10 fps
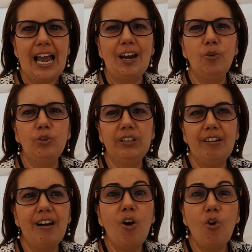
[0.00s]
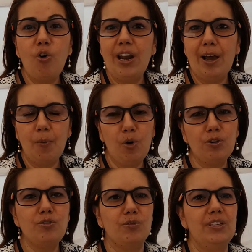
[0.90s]
algún trabajo con la
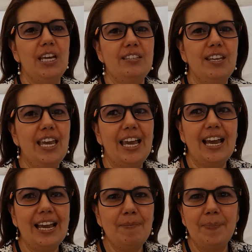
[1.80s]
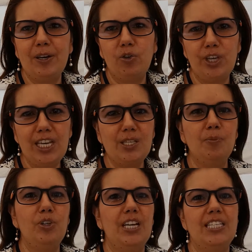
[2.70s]
voz, ya sea en
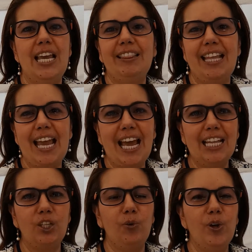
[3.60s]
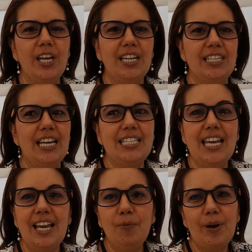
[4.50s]
periodismo, ya sea en teatro, ya
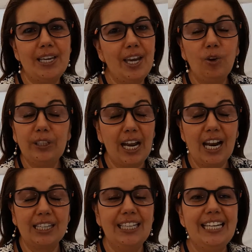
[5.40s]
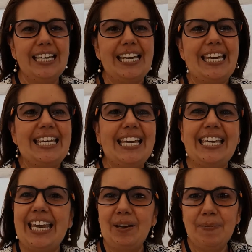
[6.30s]
sea en cualquier otra arte, y que
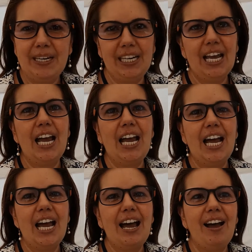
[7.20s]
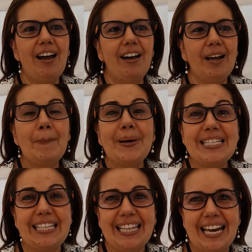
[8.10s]
quieran venir a
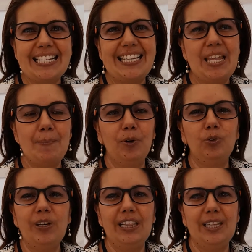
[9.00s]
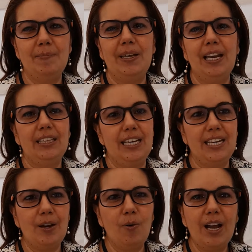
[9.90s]
capacitarse de pronto en el tema de la
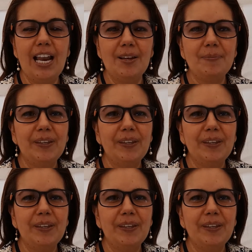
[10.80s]
técnica vocal.